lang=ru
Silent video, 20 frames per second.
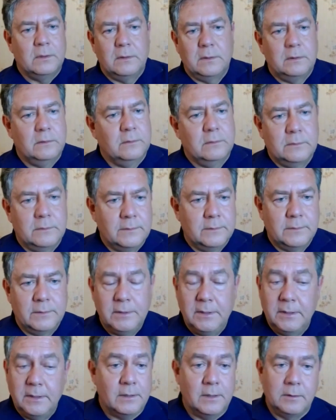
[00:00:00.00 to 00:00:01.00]
Э,
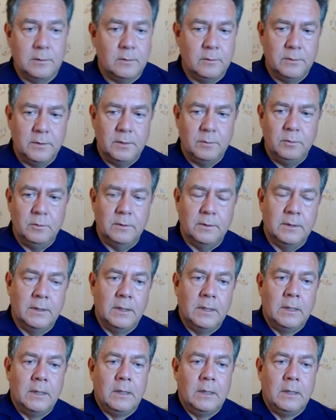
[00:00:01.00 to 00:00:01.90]
нет, такого не будет.